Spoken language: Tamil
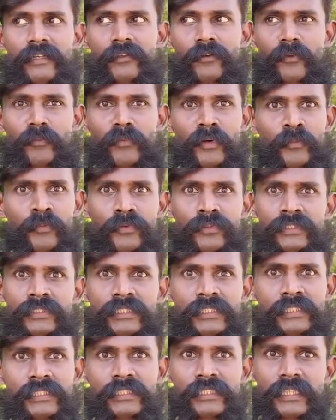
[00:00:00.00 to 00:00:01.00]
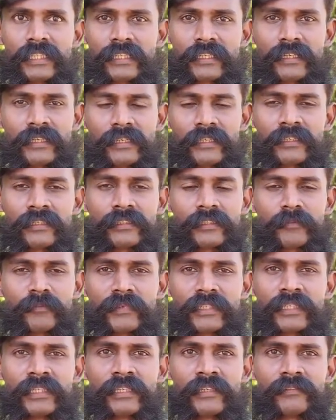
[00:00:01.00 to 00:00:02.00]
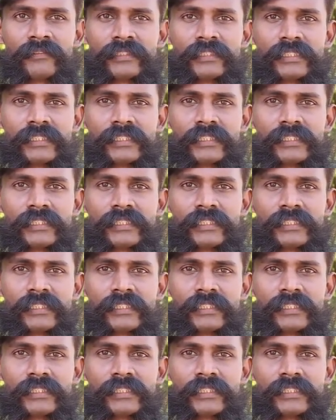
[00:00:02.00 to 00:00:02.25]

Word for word: அது ரொம்ப பிடிச்சிருக்குது அதனால தான் அந்த மாதிரியில்